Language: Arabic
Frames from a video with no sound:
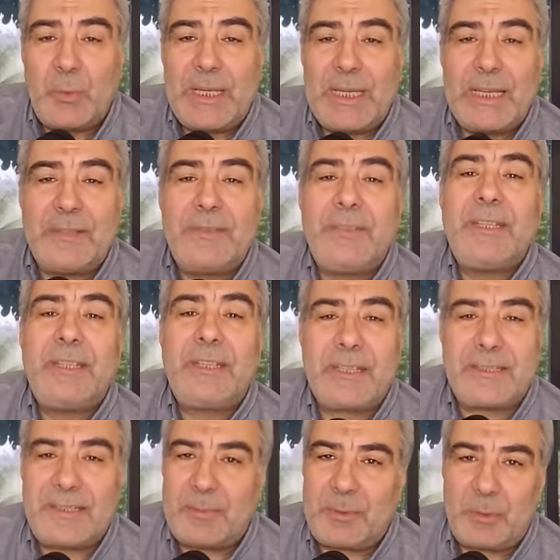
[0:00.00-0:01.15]

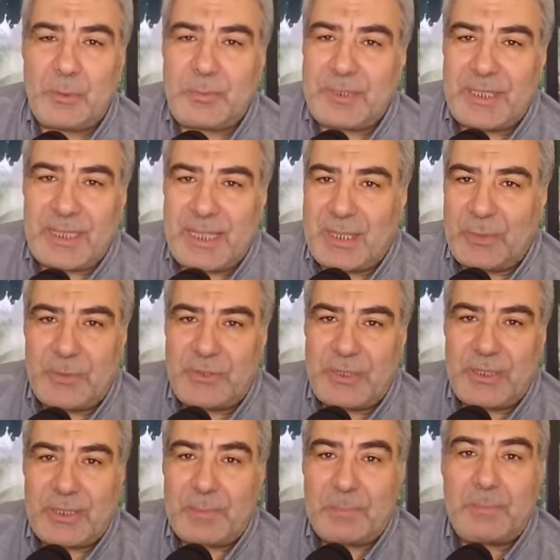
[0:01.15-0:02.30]
والذين صبروا ابتغاء
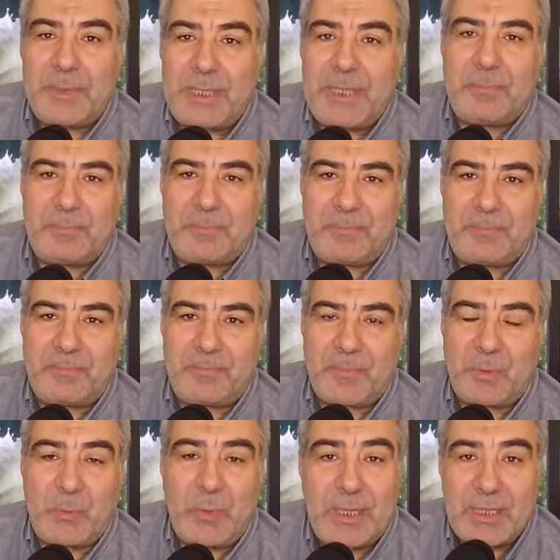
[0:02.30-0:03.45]
وجه ربهم
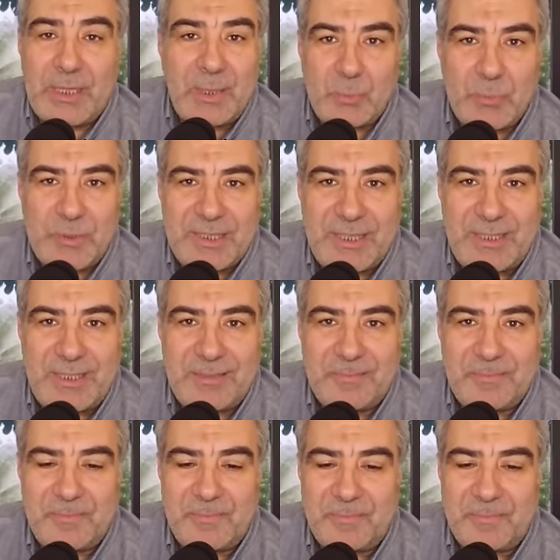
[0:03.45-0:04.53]
وأقاموا الصلاة